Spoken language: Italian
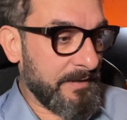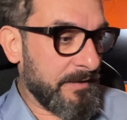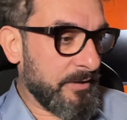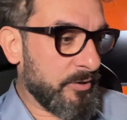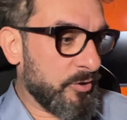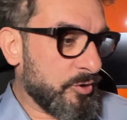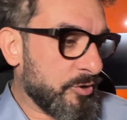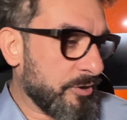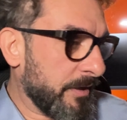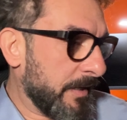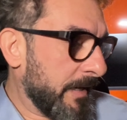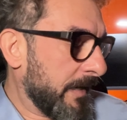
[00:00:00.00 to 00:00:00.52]
che
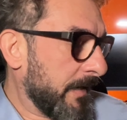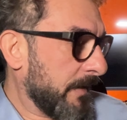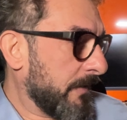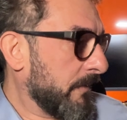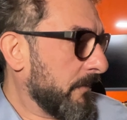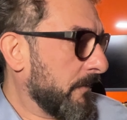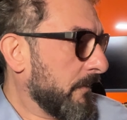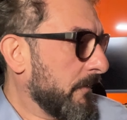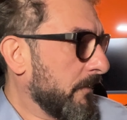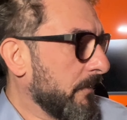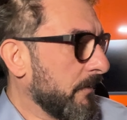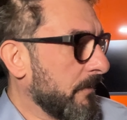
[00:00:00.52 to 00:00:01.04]
c'è
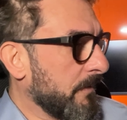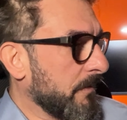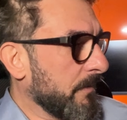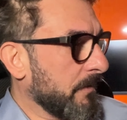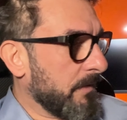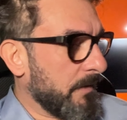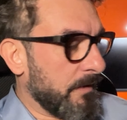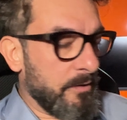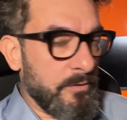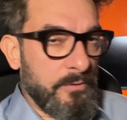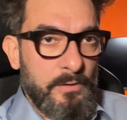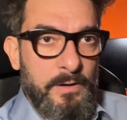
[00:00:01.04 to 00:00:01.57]

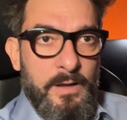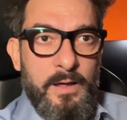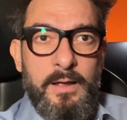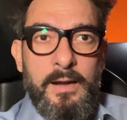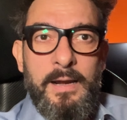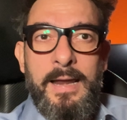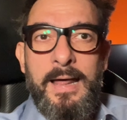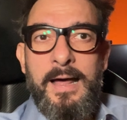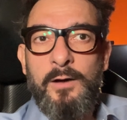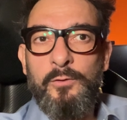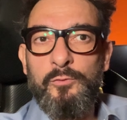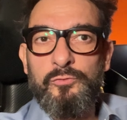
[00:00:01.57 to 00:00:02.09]
che io
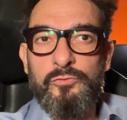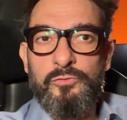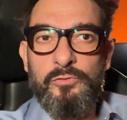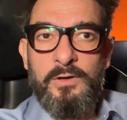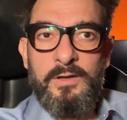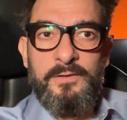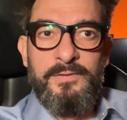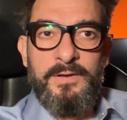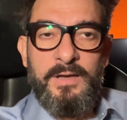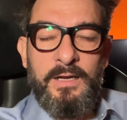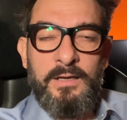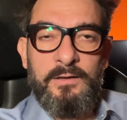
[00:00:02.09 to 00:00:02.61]
l'auto
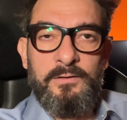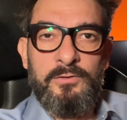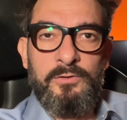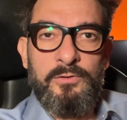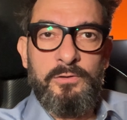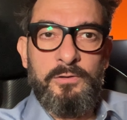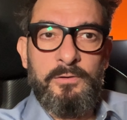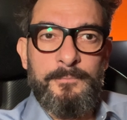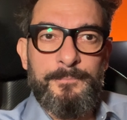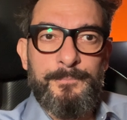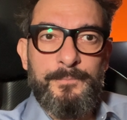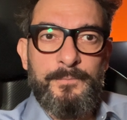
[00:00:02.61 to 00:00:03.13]
la
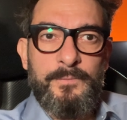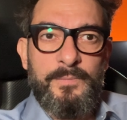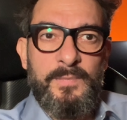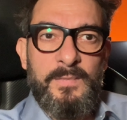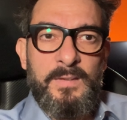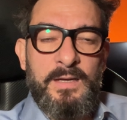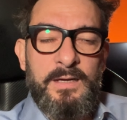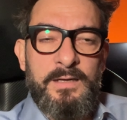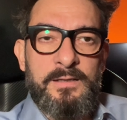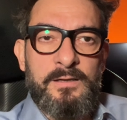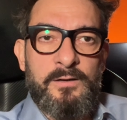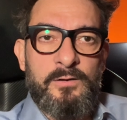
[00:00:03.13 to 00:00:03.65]
vendo
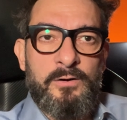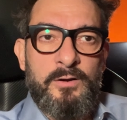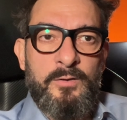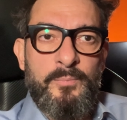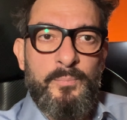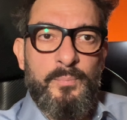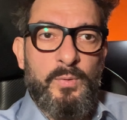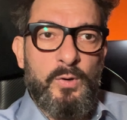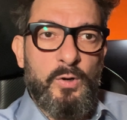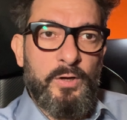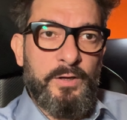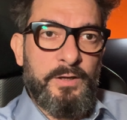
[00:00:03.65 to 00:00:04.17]
e da ora
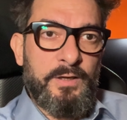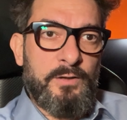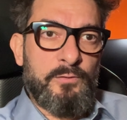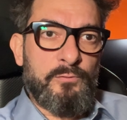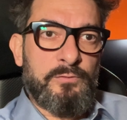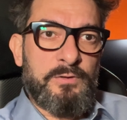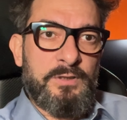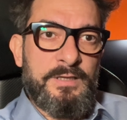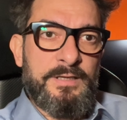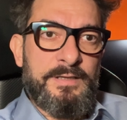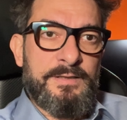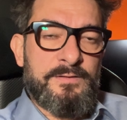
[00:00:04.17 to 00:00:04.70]
in poi
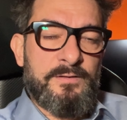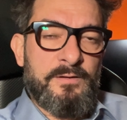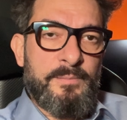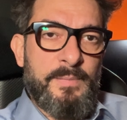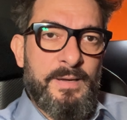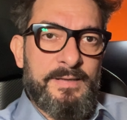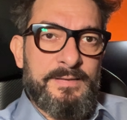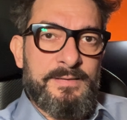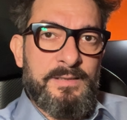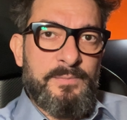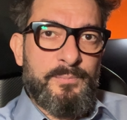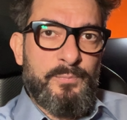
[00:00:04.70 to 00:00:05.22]
utilizzo i
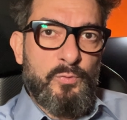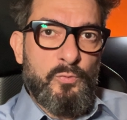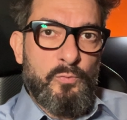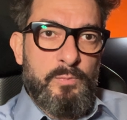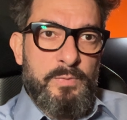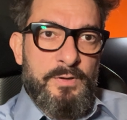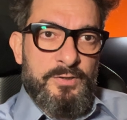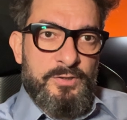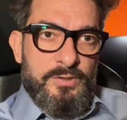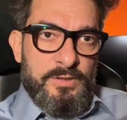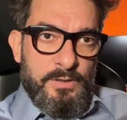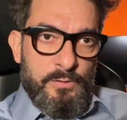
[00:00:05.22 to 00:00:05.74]
mezzi
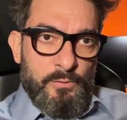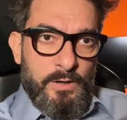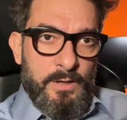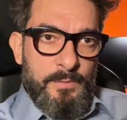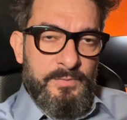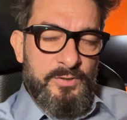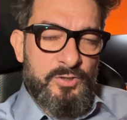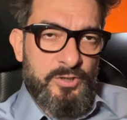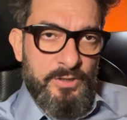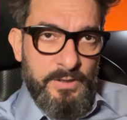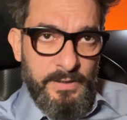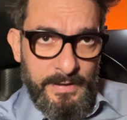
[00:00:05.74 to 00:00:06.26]
pubblici o la
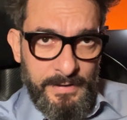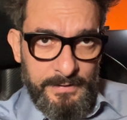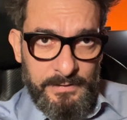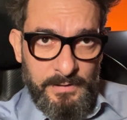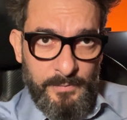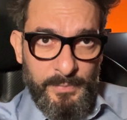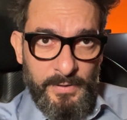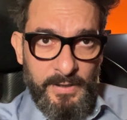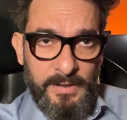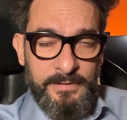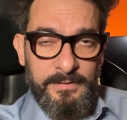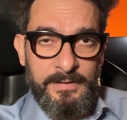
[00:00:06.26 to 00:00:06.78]
bicicletta
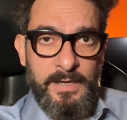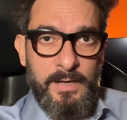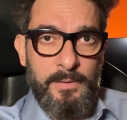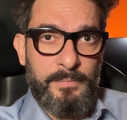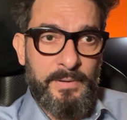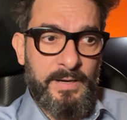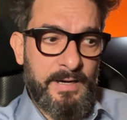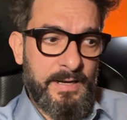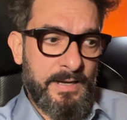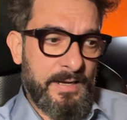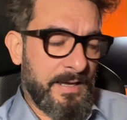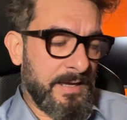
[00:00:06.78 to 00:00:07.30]
per
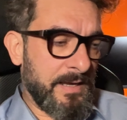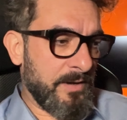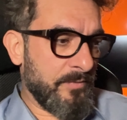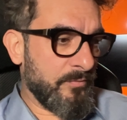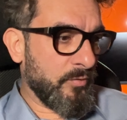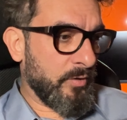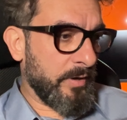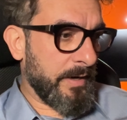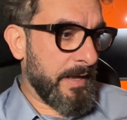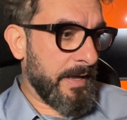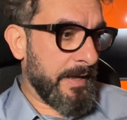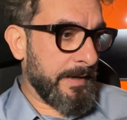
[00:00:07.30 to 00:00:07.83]
andarmene a
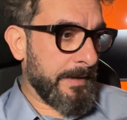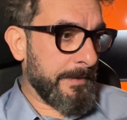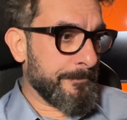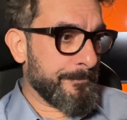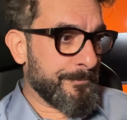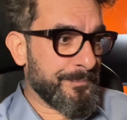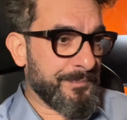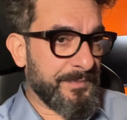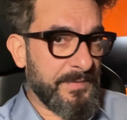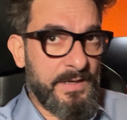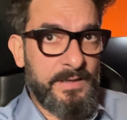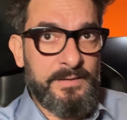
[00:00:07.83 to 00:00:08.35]
lavorare.
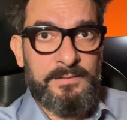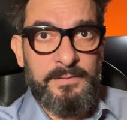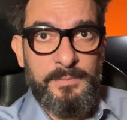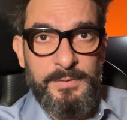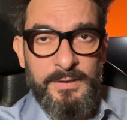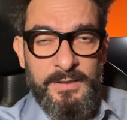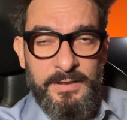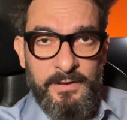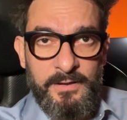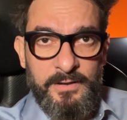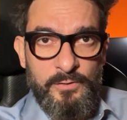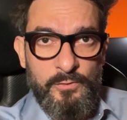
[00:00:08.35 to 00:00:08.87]
E
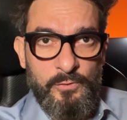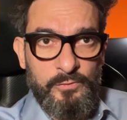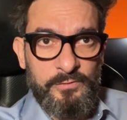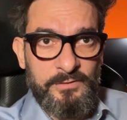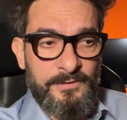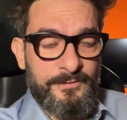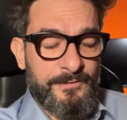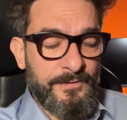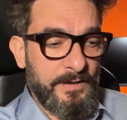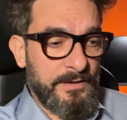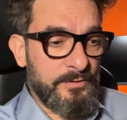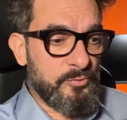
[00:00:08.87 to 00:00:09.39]
sapete che io
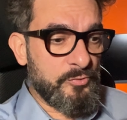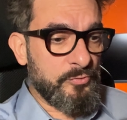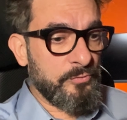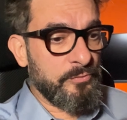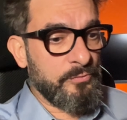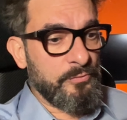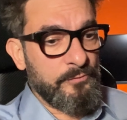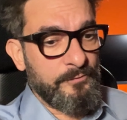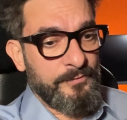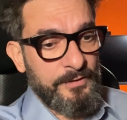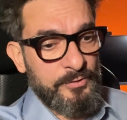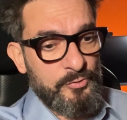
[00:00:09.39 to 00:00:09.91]
cosa
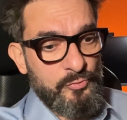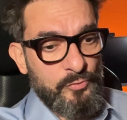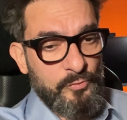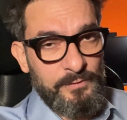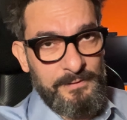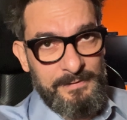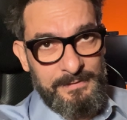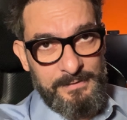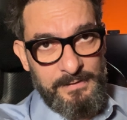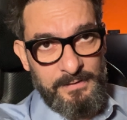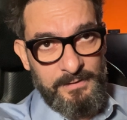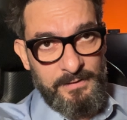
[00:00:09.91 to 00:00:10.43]
faccio? Faccio
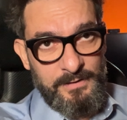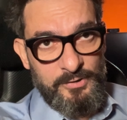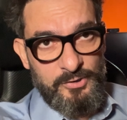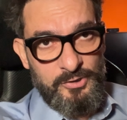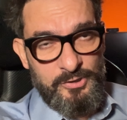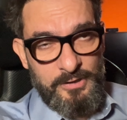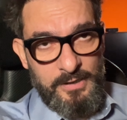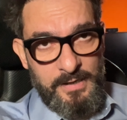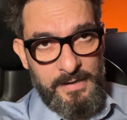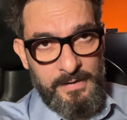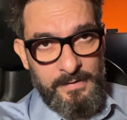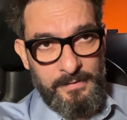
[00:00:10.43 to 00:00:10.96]
così da
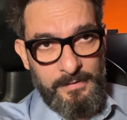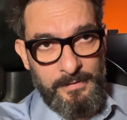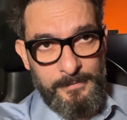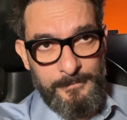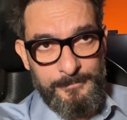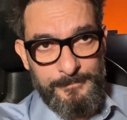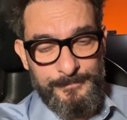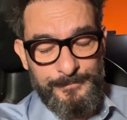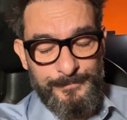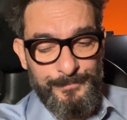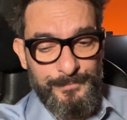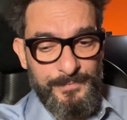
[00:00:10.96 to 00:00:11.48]
dieci anni.
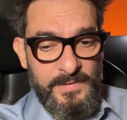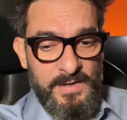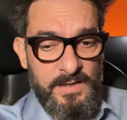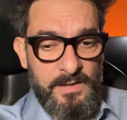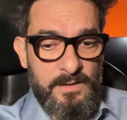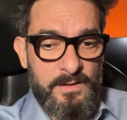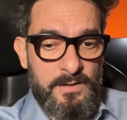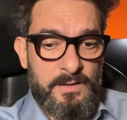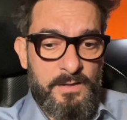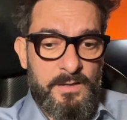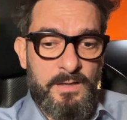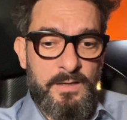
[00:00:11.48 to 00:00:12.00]

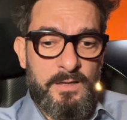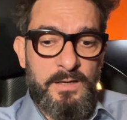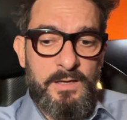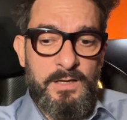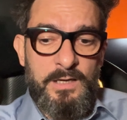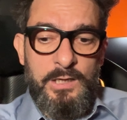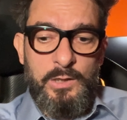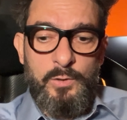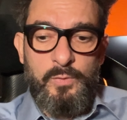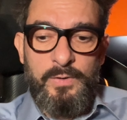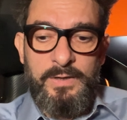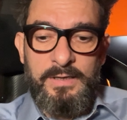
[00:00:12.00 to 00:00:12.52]

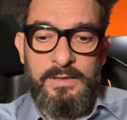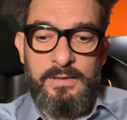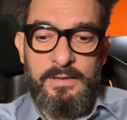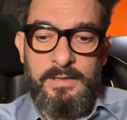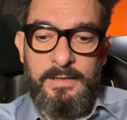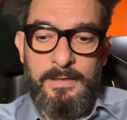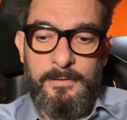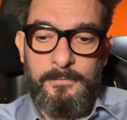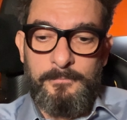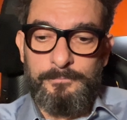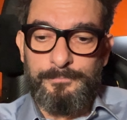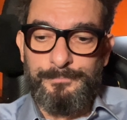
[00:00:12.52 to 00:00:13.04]

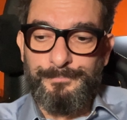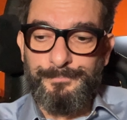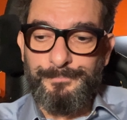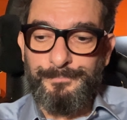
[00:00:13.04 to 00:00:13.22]
Quindi